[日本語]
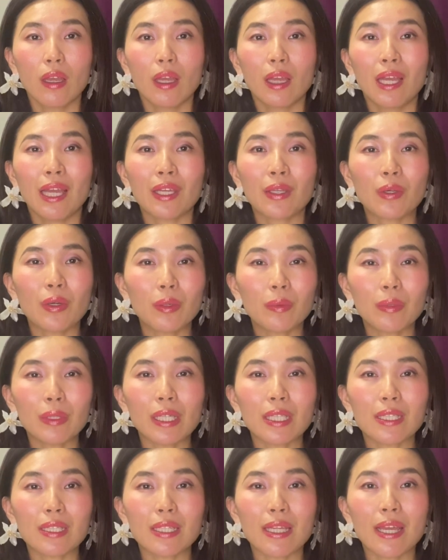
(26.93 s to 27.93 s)
今日も
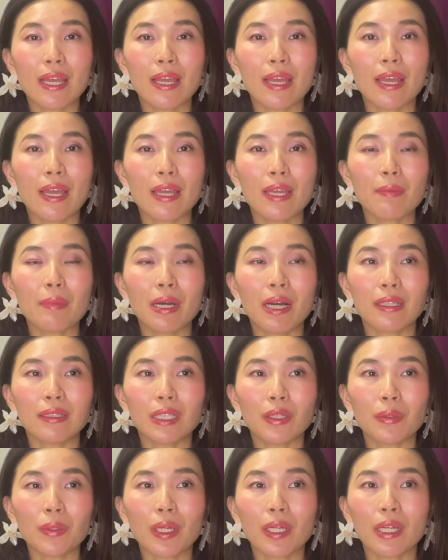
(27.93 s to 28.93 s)
ですね、今
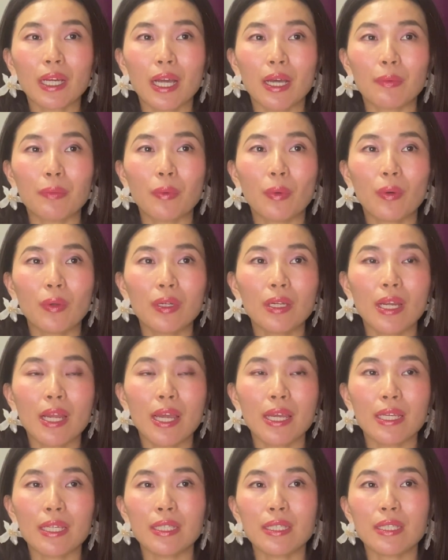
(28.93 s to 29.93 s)
7日間
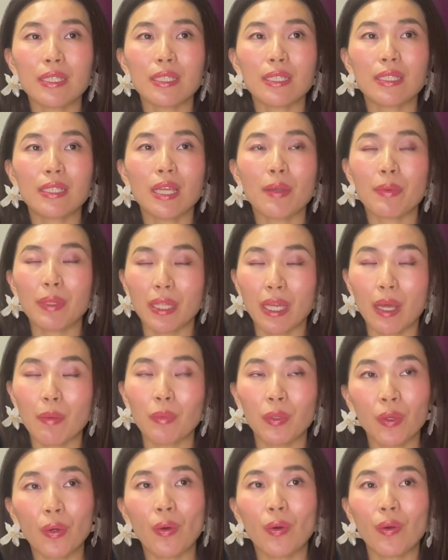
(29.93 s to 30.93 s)
オンラインセミナー、
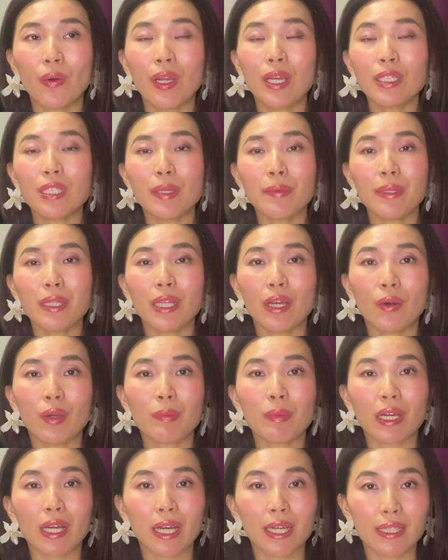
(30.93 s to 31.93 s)
無料オンラインセミナーを
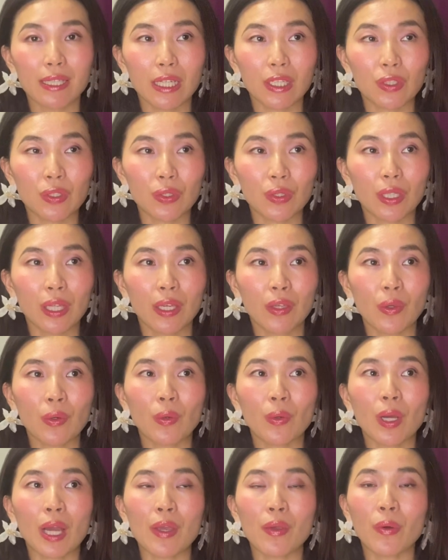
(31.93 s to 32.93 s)
今開催中で、
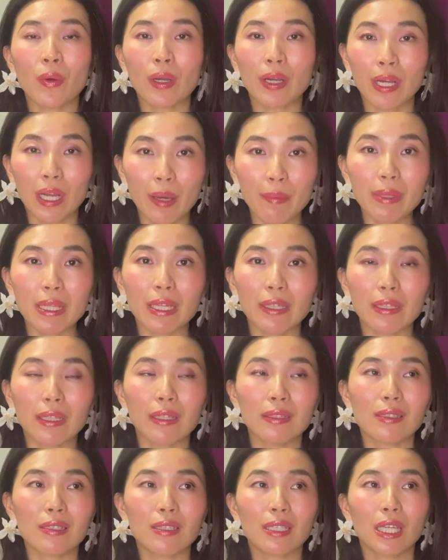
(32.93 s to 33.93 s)
今日が4日目だっ
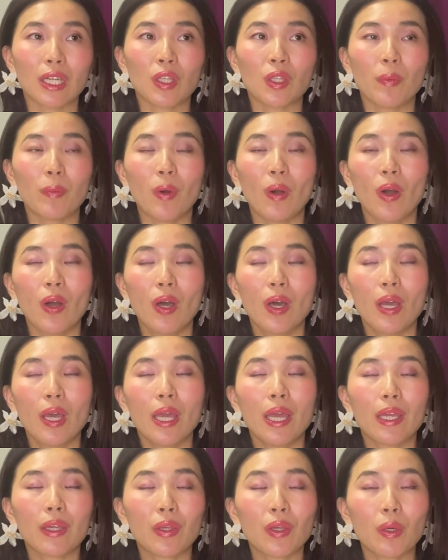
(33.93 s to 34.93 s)
たんですけれども、
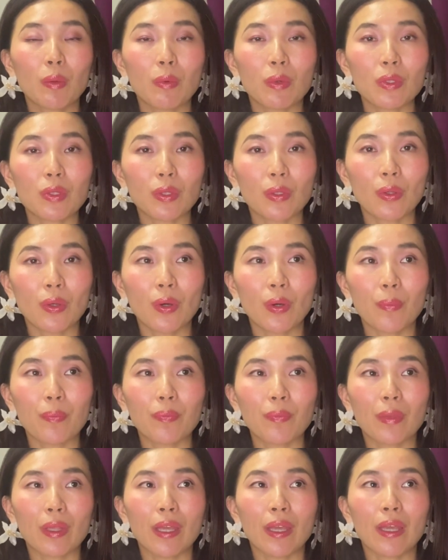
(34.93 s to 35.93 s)
今日もその
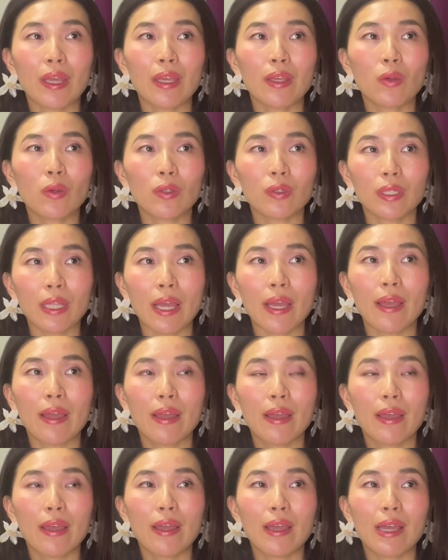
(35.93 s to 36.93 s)
夜ね、
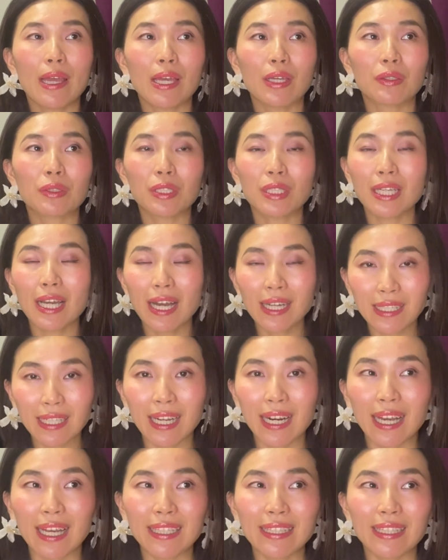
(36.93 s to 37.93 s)
9時半
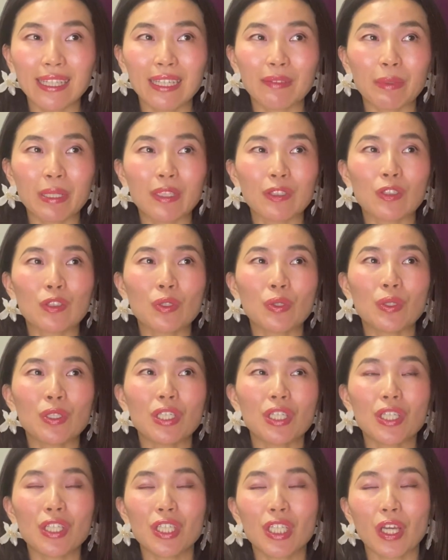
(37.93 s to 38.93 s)
からあって、11
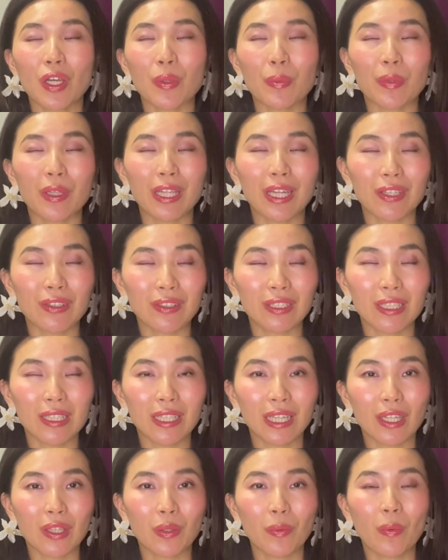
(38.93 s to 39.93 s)
時近くまであるんです
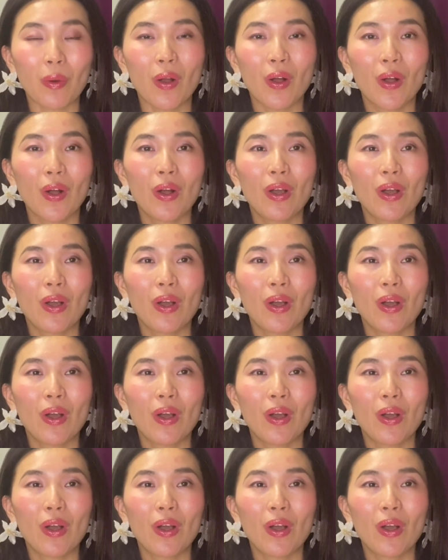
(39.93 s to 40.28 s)
けれども、